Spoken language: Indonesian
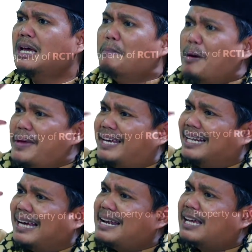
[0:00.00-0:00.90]

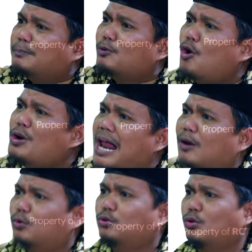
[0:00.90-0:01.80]
memikirkan nasib Rona
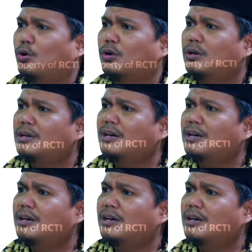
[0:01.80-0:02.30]
Guntur.